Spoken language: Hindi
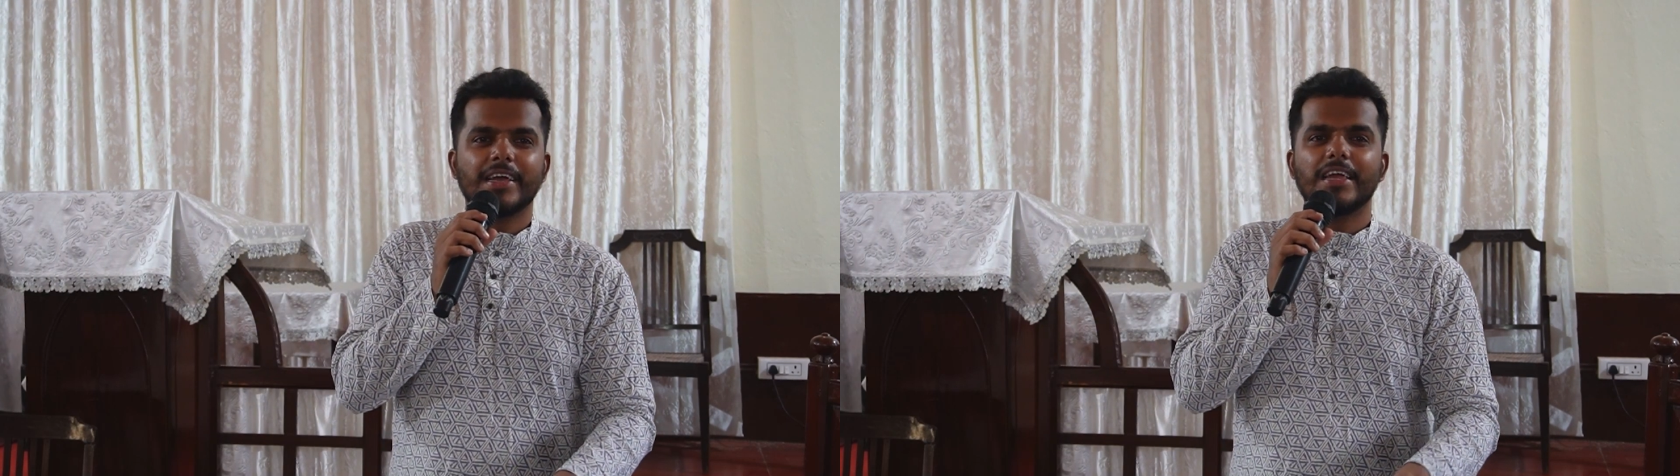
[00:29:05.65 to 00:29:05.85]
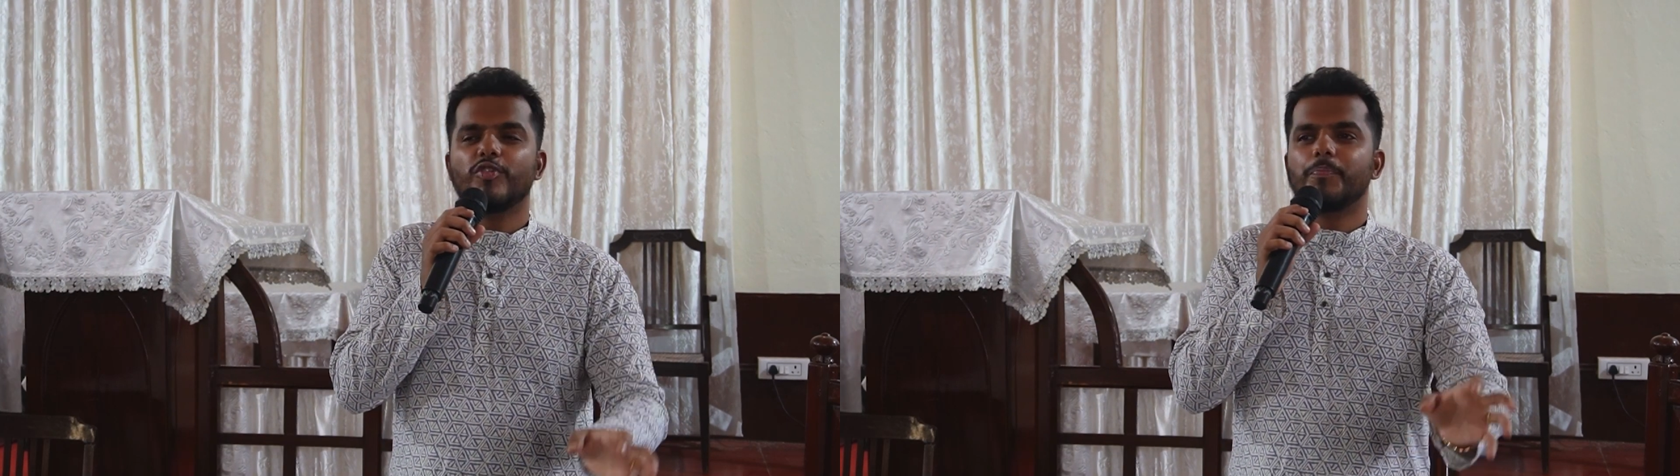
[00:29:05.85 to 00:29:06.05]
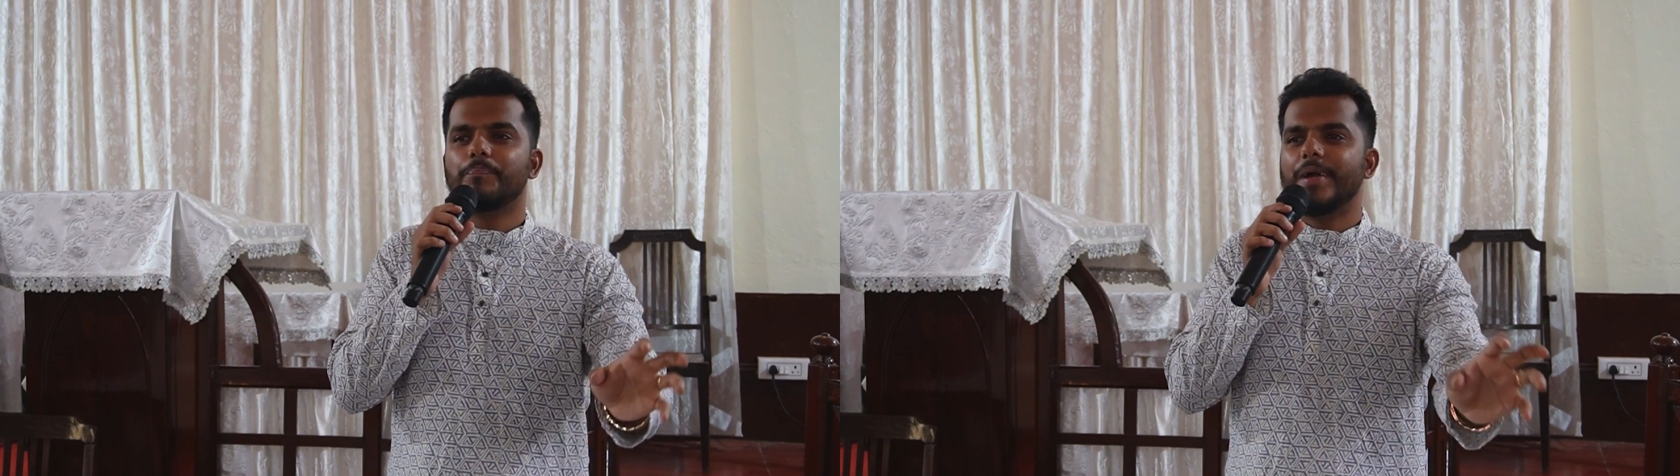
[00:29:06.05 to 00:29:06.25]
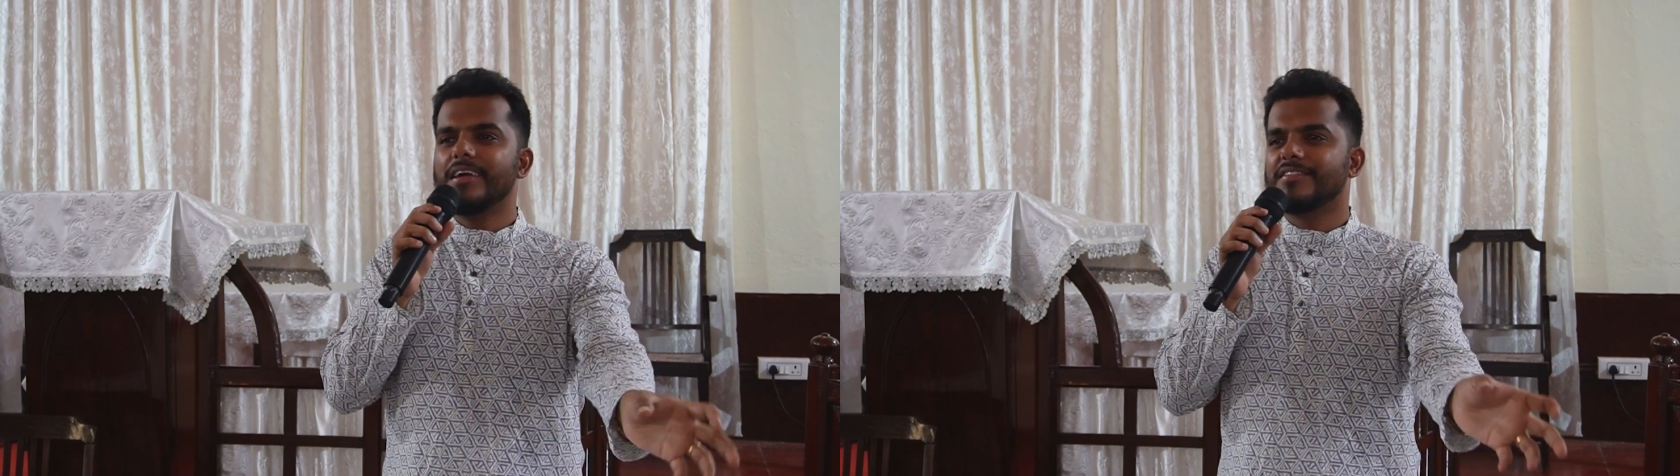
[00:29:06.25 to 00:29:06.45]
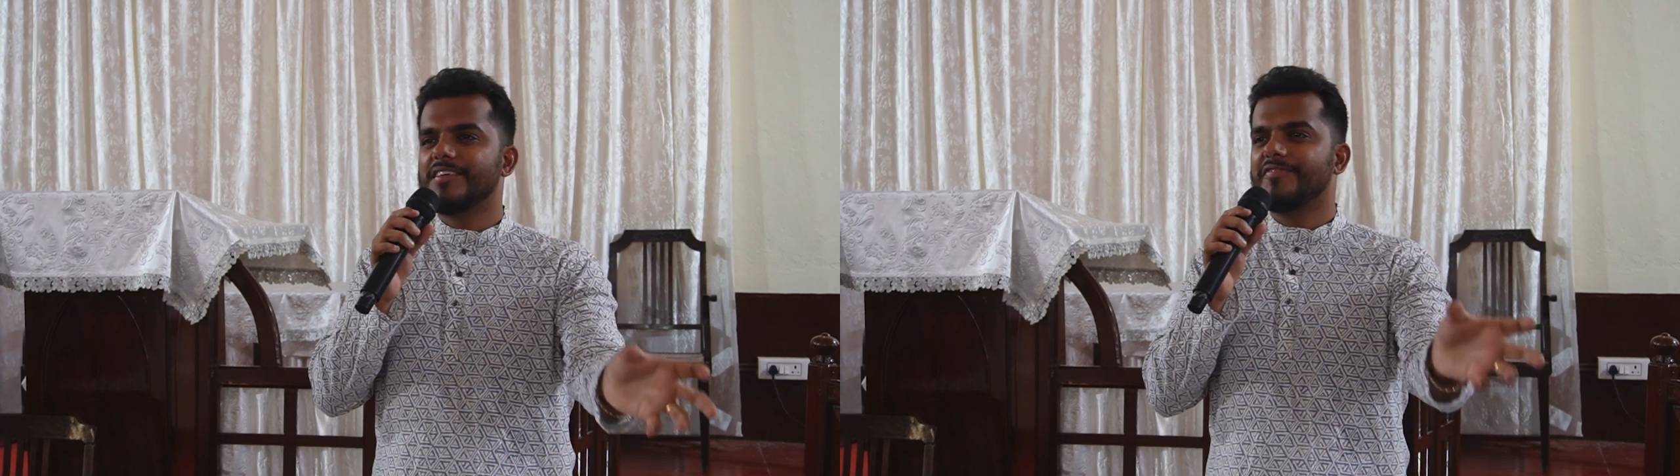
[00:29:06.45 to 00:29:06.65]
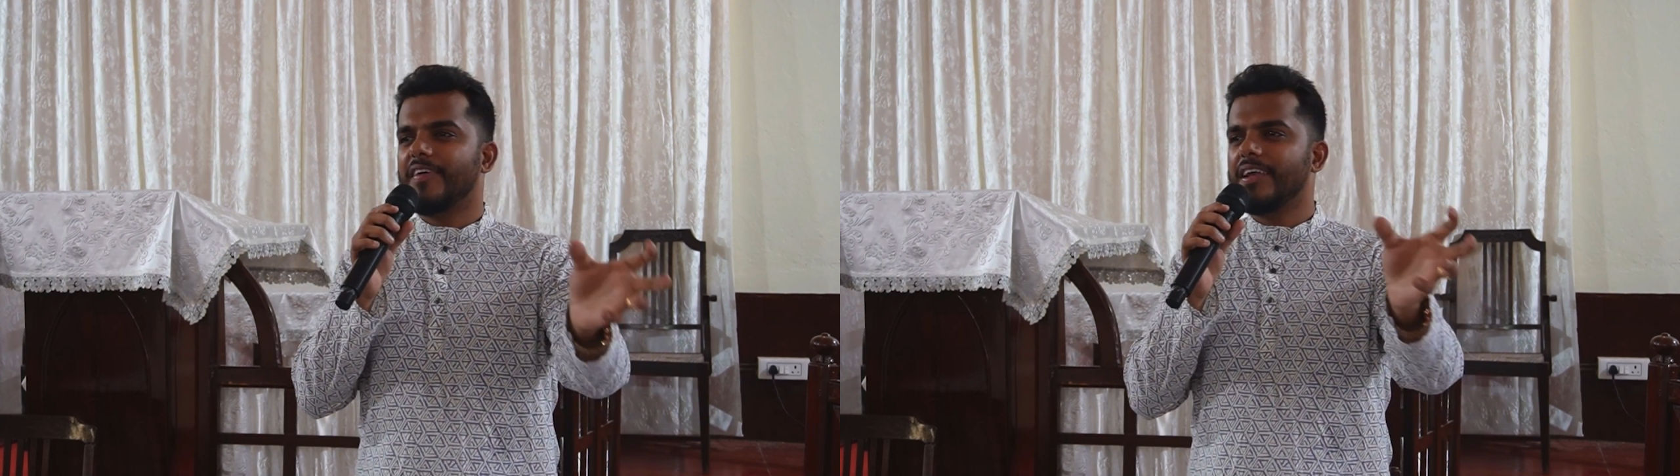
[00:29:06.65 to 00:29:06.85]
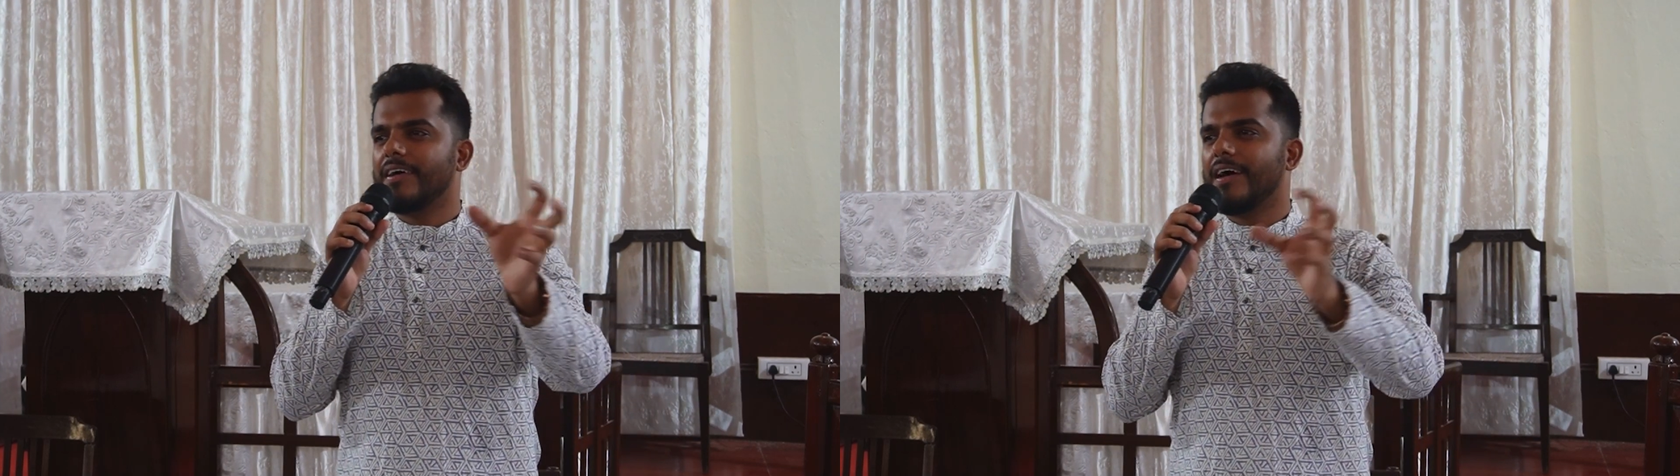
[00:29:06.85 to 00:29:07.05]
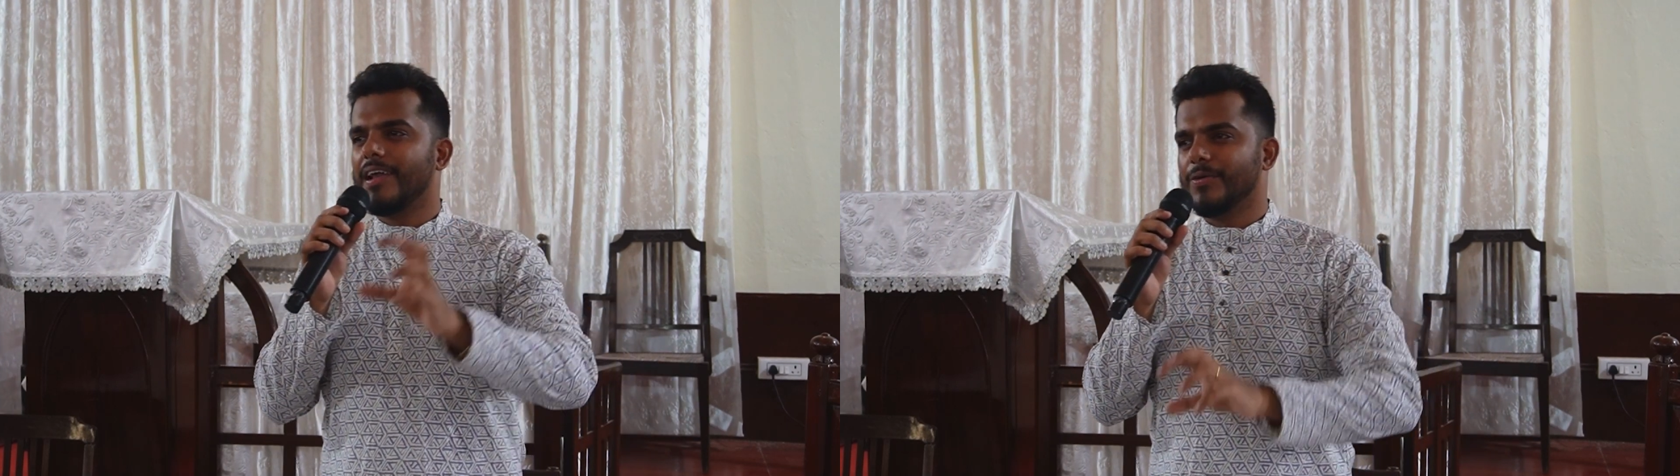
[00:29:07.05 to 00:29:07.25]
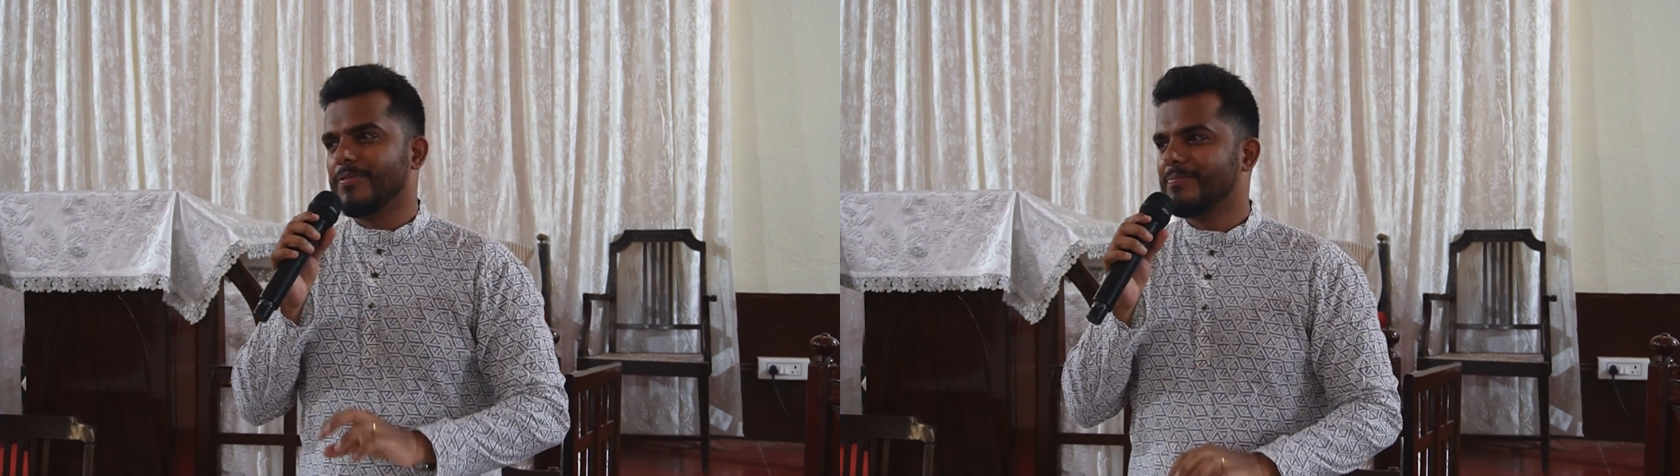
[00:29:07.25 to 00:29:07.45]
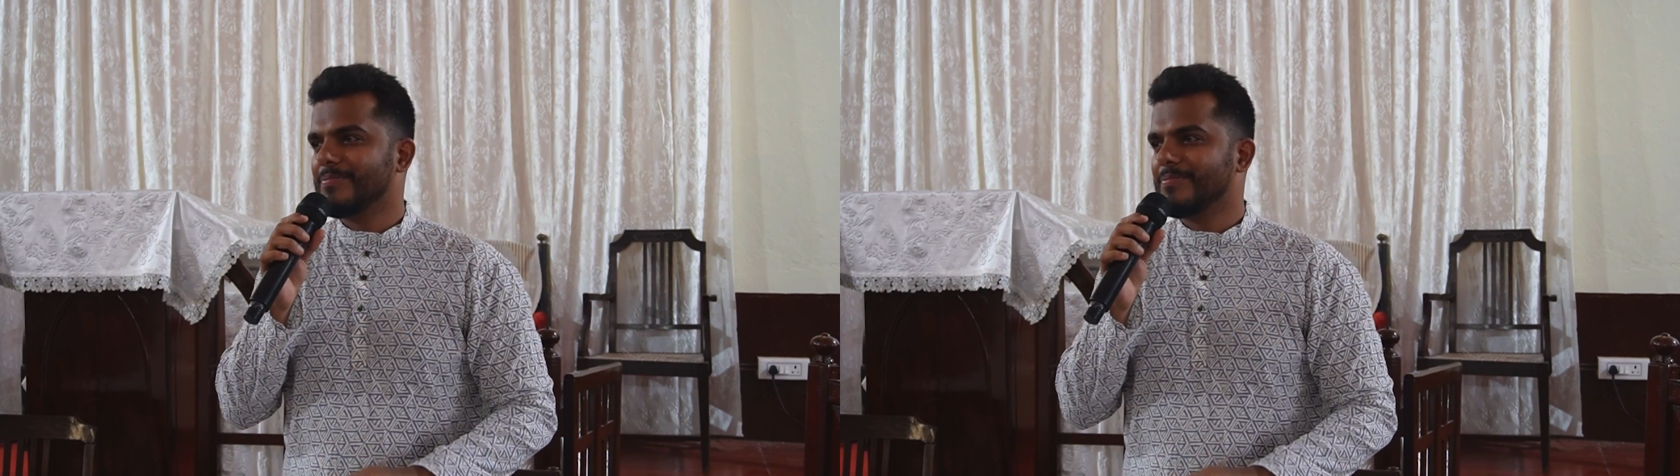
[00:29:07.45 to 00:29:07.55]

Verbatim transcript: कि वो पेड़ से फल खा लो